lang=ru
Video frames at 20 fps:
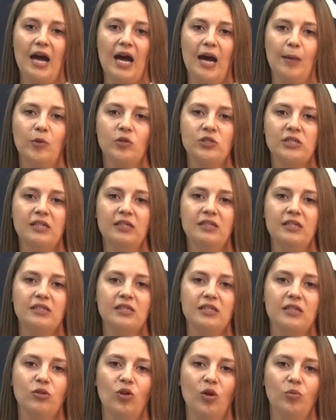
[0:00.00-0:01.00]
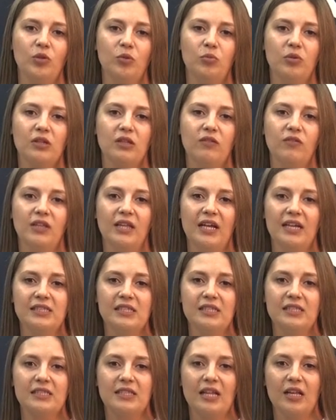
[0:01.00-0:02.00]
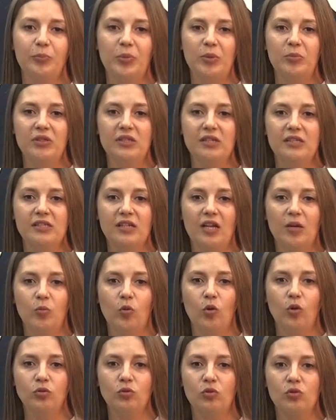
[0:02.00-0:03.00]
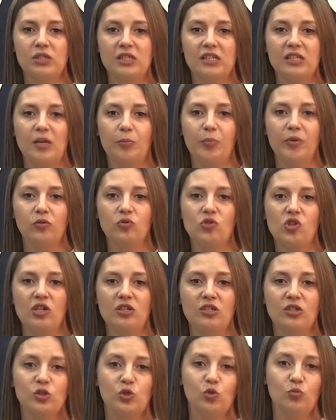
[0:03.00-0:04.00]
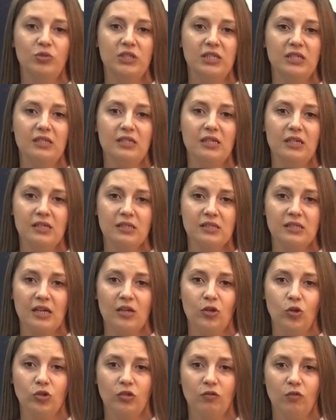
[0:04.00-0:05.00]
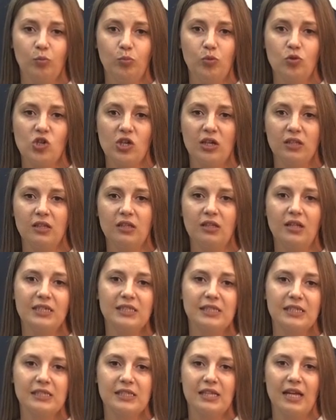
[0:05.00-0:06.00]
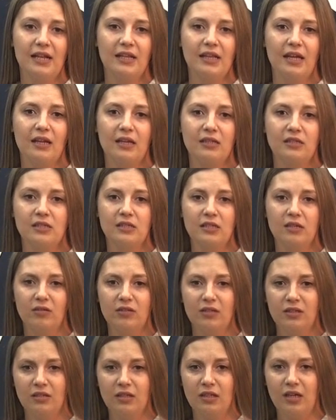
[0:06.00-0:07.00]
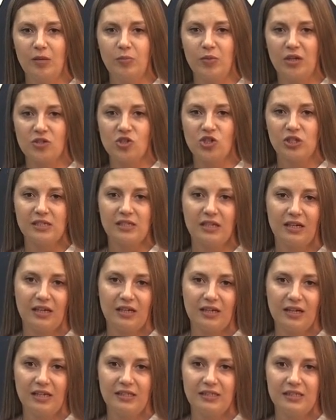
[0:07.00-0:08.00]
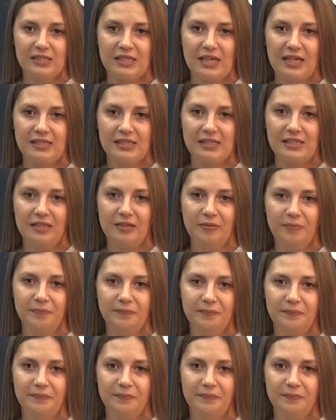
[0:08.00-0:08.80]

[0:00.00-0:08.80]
Амурский детский дом номер 12 стал победителем конкурса на получение субсидий из районного бюджета для социально ориентированных некоммерческих организаций.